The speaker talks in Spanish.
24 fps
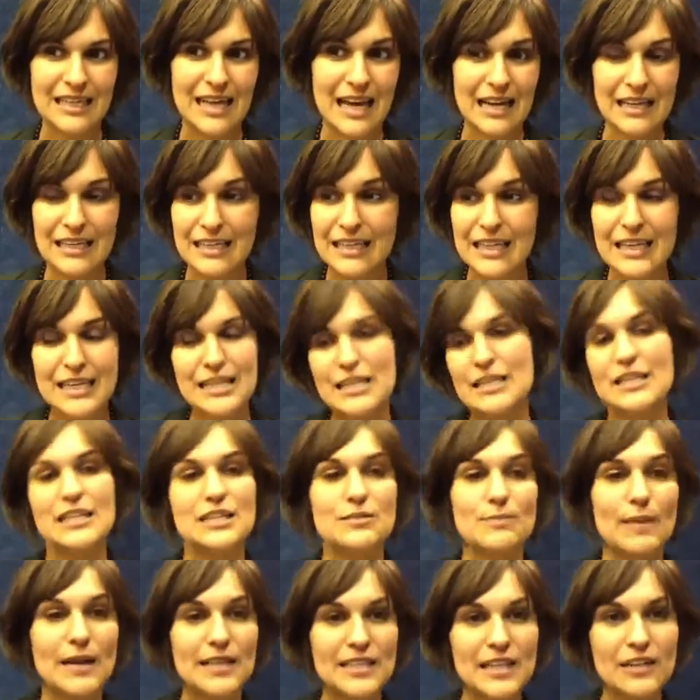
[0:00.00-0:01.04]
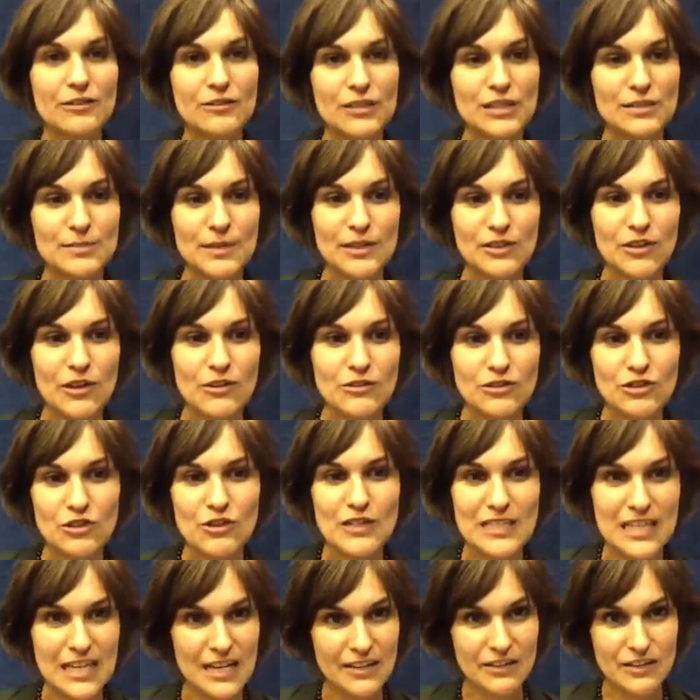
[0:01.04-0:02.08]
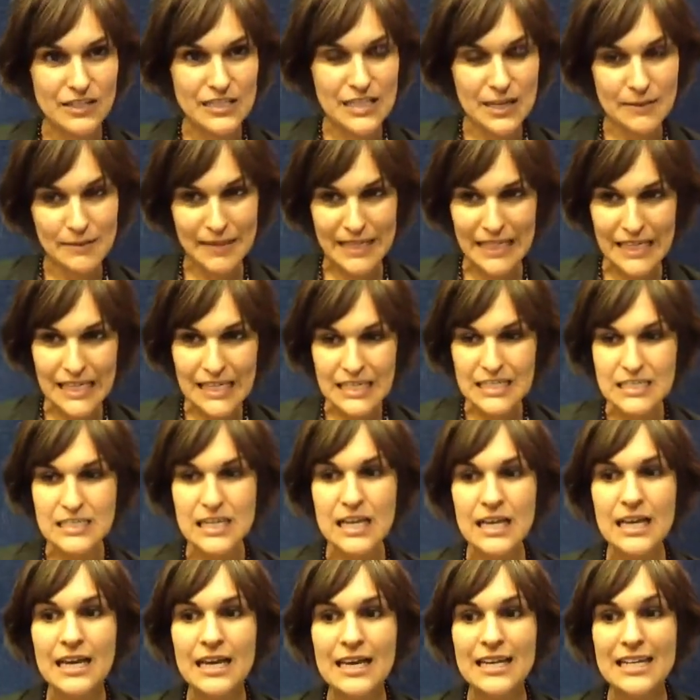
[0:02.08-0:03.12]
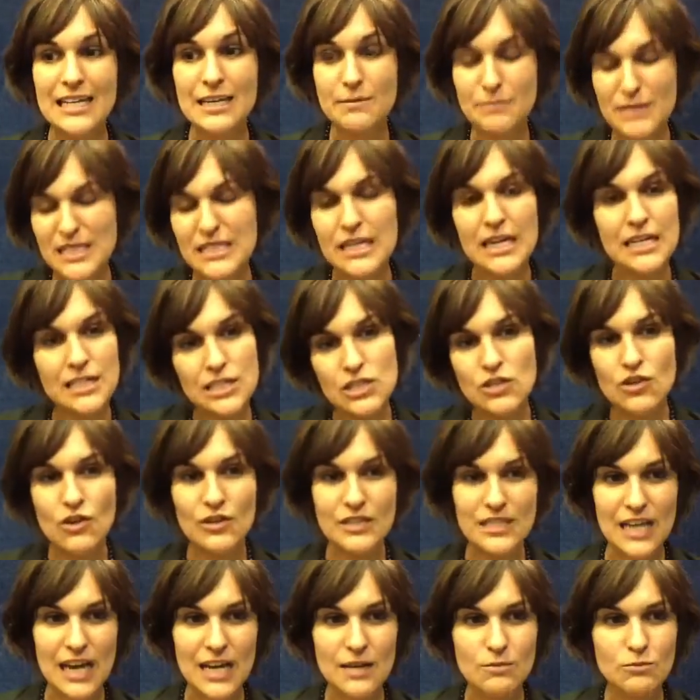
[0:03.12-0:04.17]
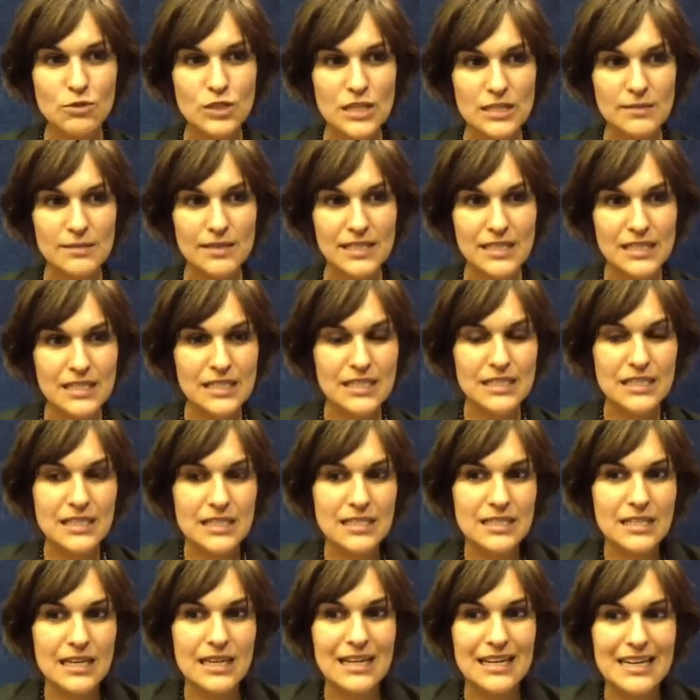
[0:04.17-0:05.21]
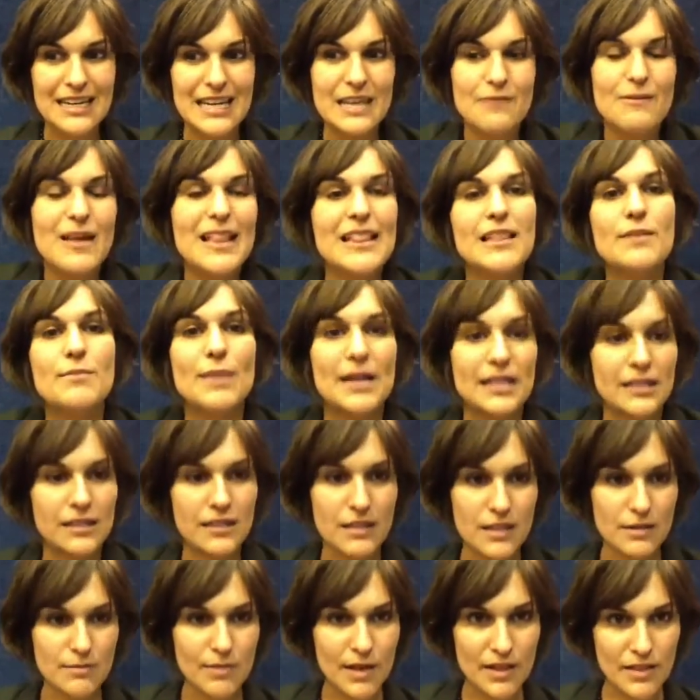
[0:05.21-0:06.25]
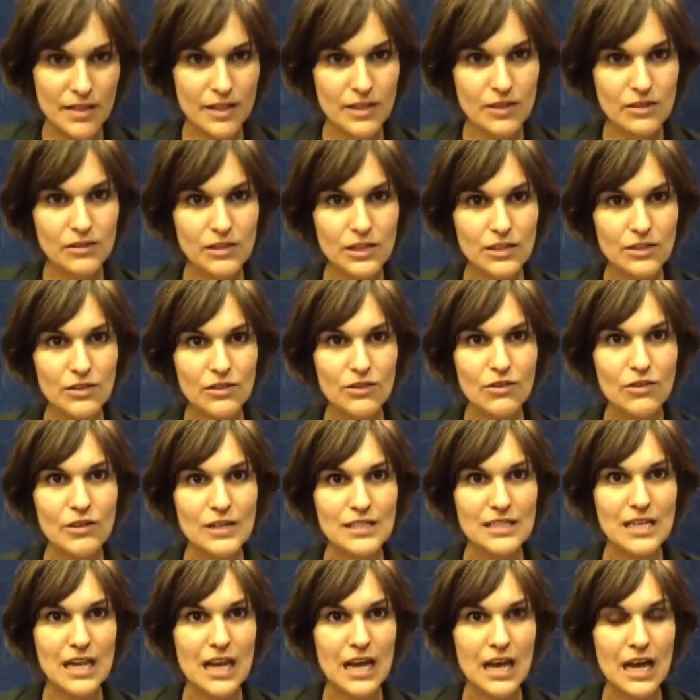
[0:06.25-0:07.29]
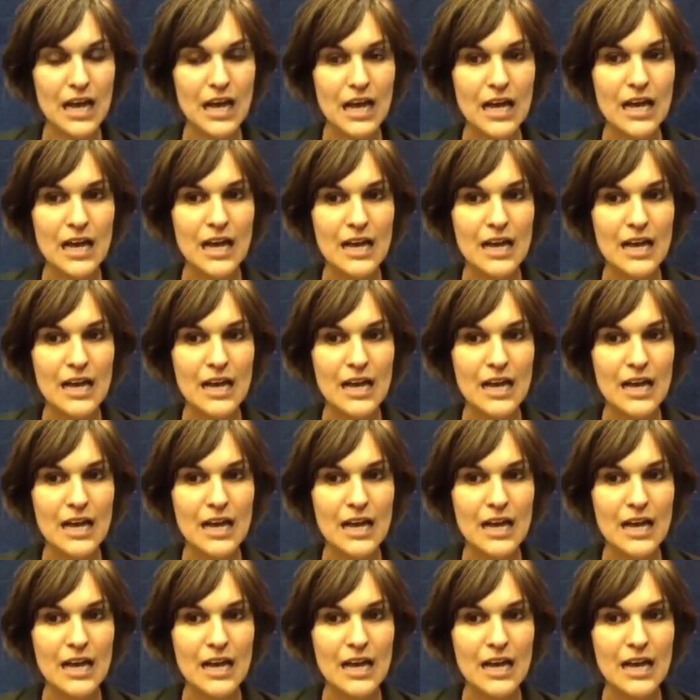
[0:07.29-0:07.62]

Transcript: aquí de, España con respecto a lo que son las elecciones americanas y en mis clases lo que sale muchas veces es ese nivel de participación de todo lo que es la,